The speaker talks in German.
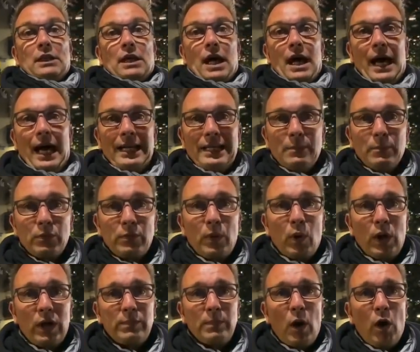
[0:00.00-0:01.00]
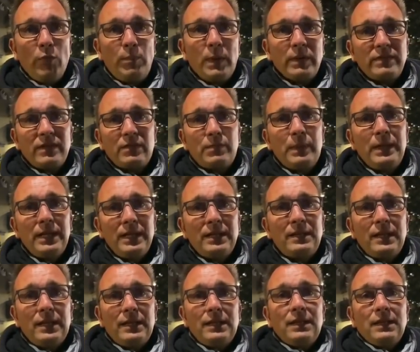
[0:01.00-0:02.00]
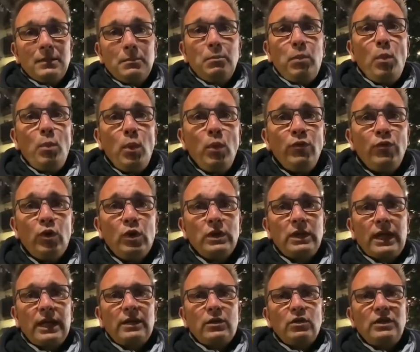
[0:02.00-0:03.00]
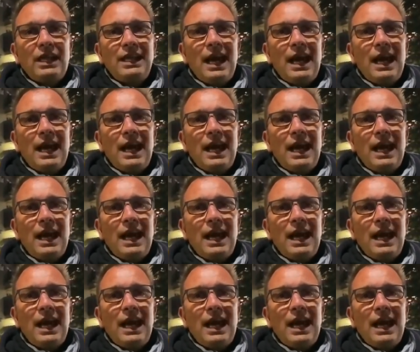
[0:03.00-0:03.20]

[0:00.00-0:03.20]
eigentlich muss man auch erstmal aufpassen, dass man hier nicht den Popo voll kriegt. Und dann